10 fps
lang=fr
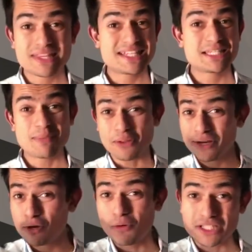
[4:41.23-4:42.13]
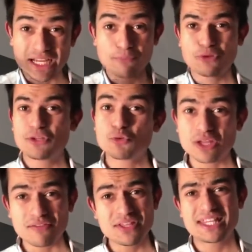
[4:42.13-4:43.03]
N'hésite pas dans les commentaires à me donner ton
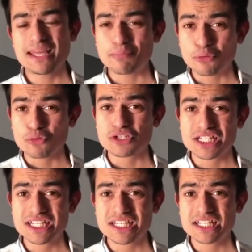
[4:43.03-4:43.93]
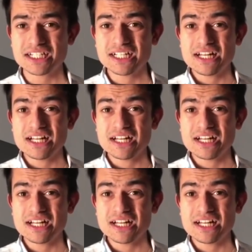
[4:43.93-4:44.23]
avis, tes pronostics.